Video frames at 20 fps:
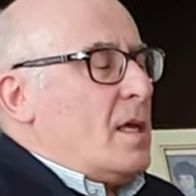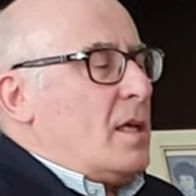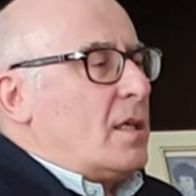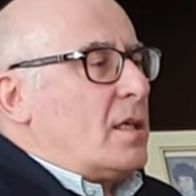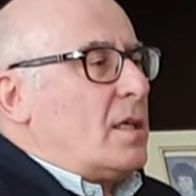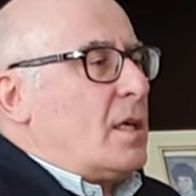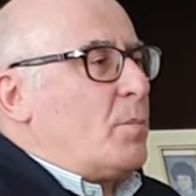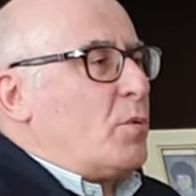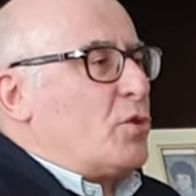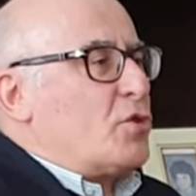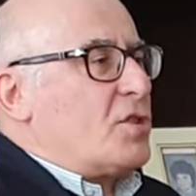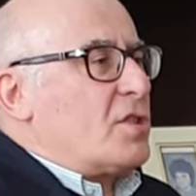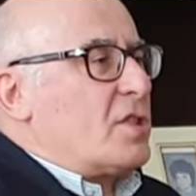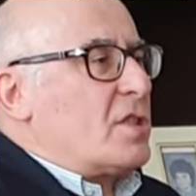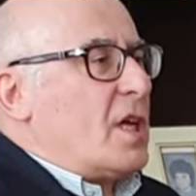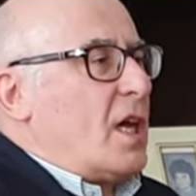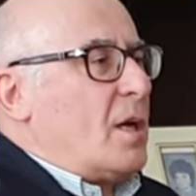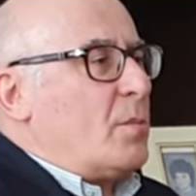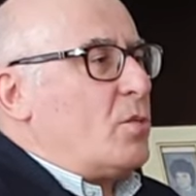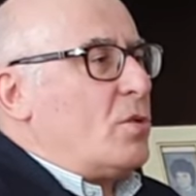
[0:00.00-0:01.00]
che
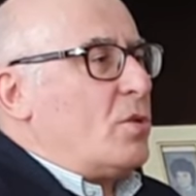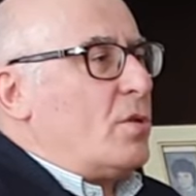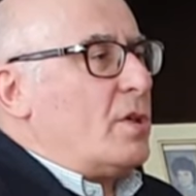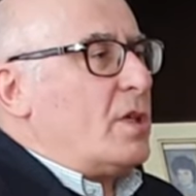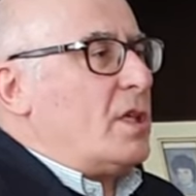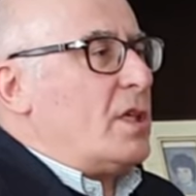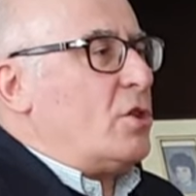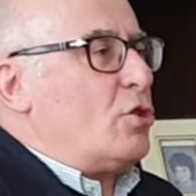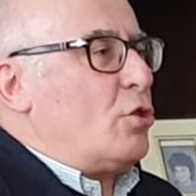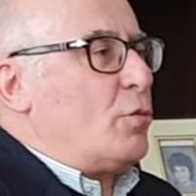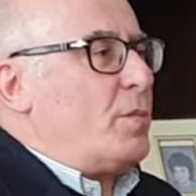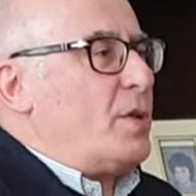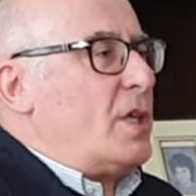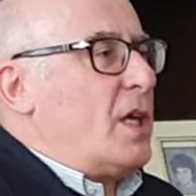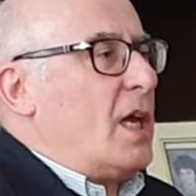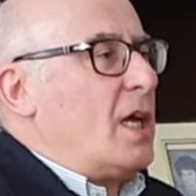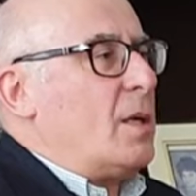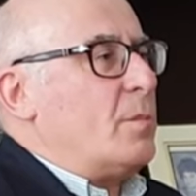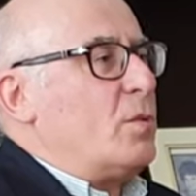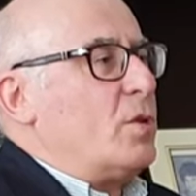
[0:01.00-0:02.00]
possiamo e
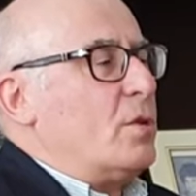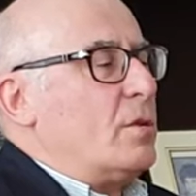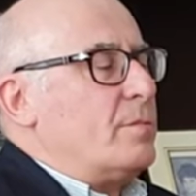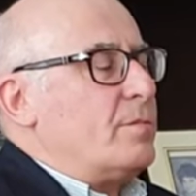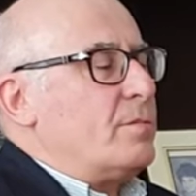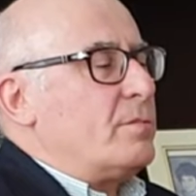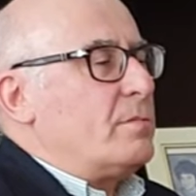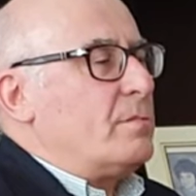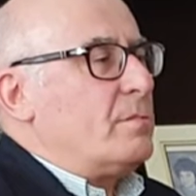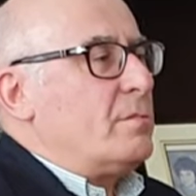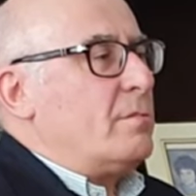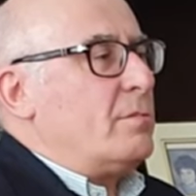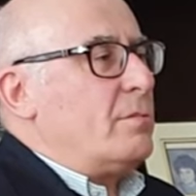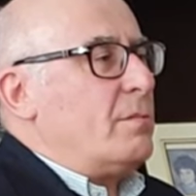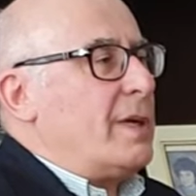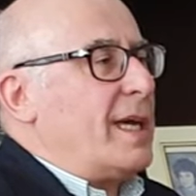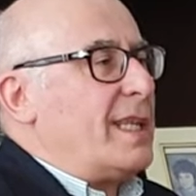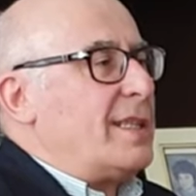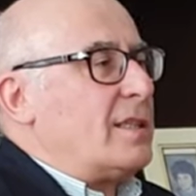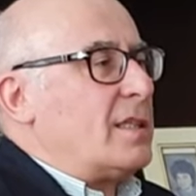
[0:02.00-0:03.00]
dobbiamo
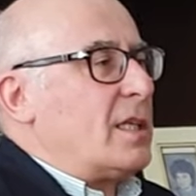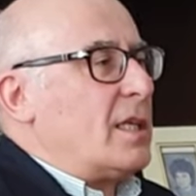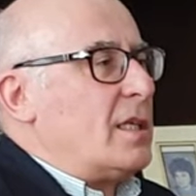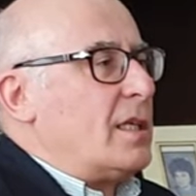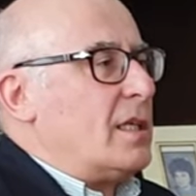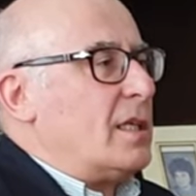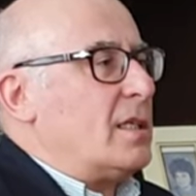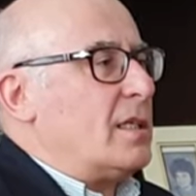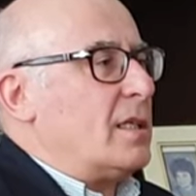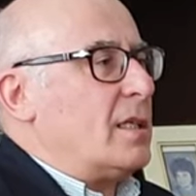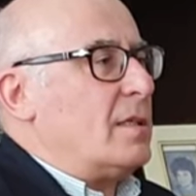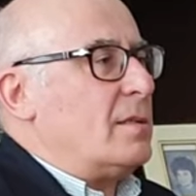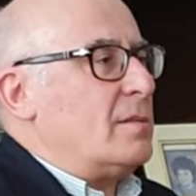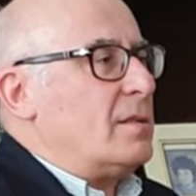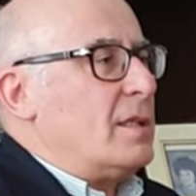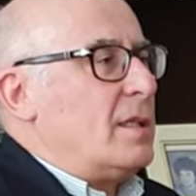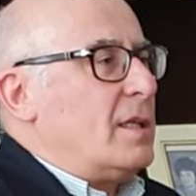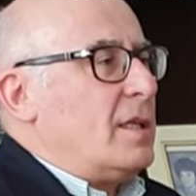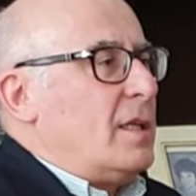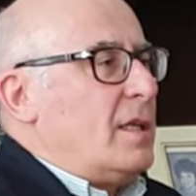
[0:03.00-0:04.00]
mantenere
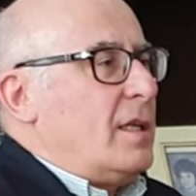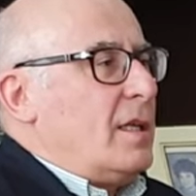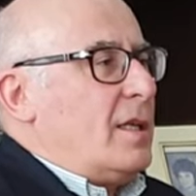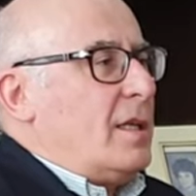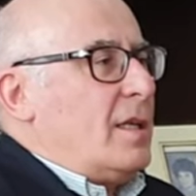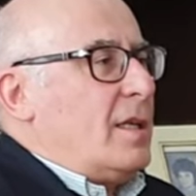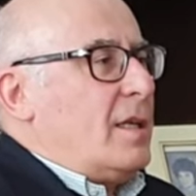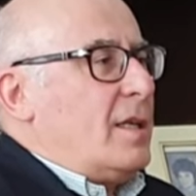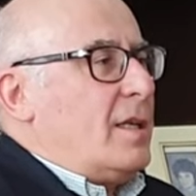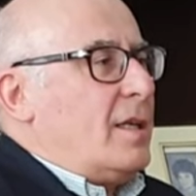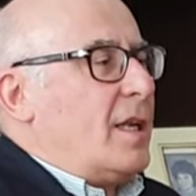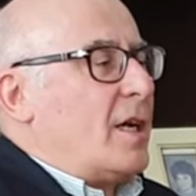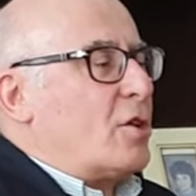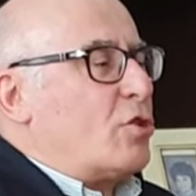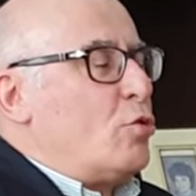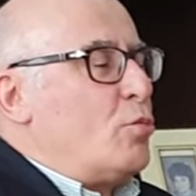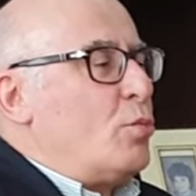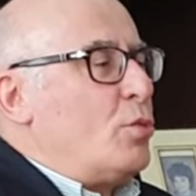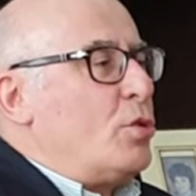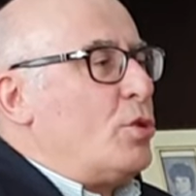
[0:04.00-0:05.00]
la
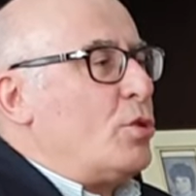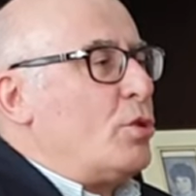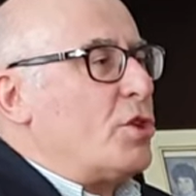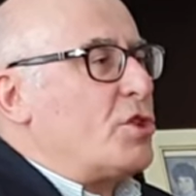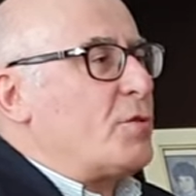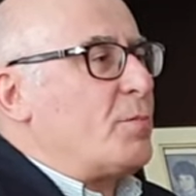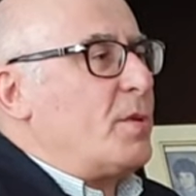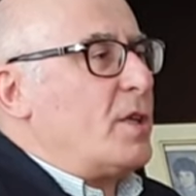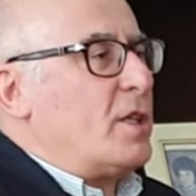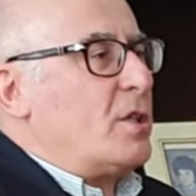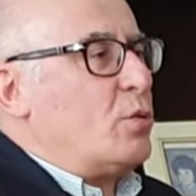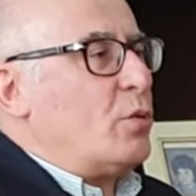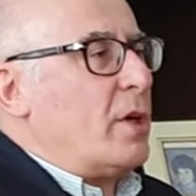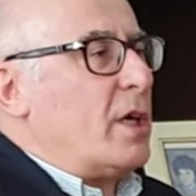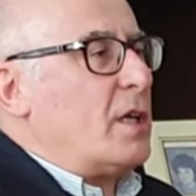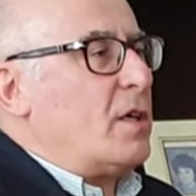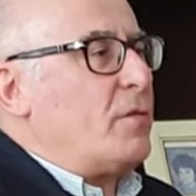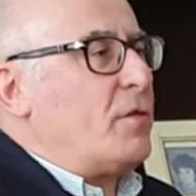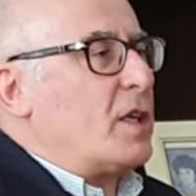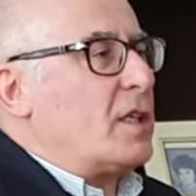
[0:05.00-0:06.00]
comunione
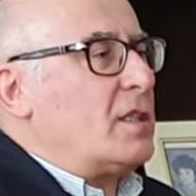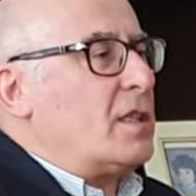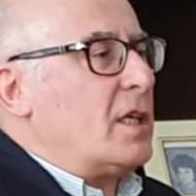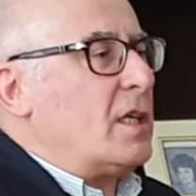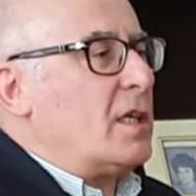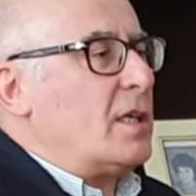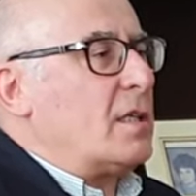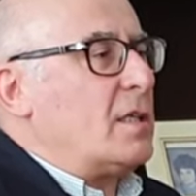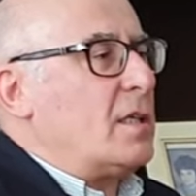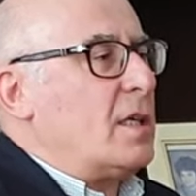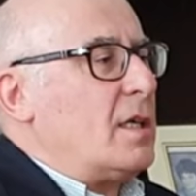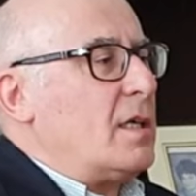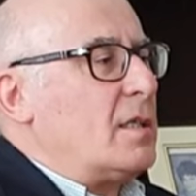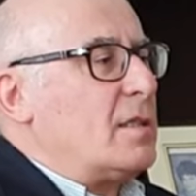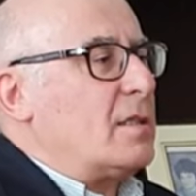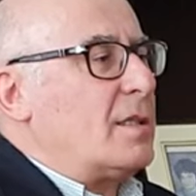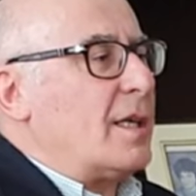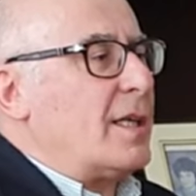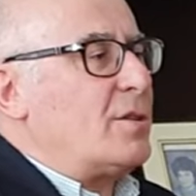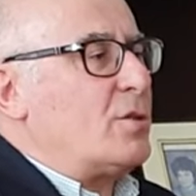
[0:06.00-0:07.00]
spirituale fraterna
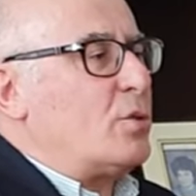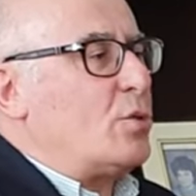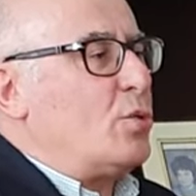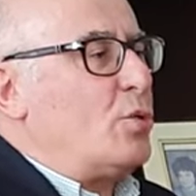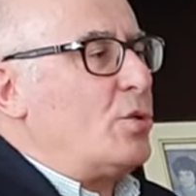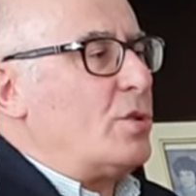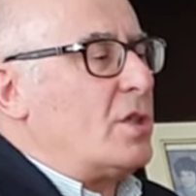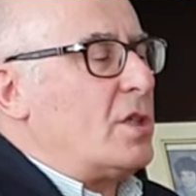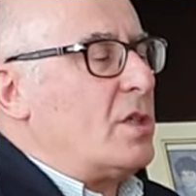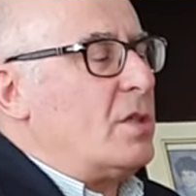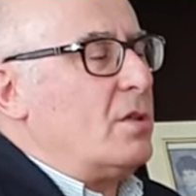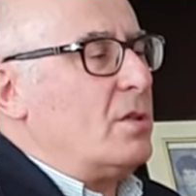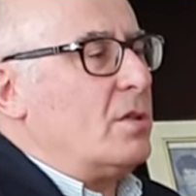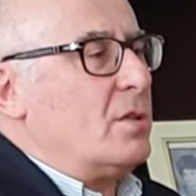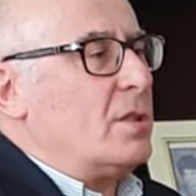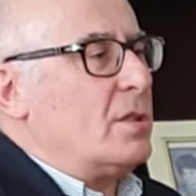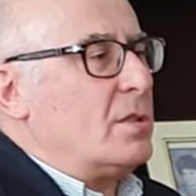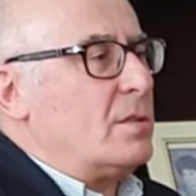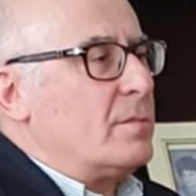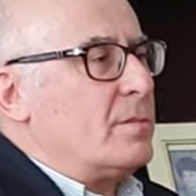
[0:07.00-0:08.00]
tra tutti
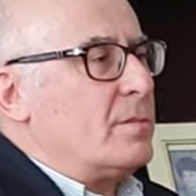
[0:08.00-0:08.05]
noi.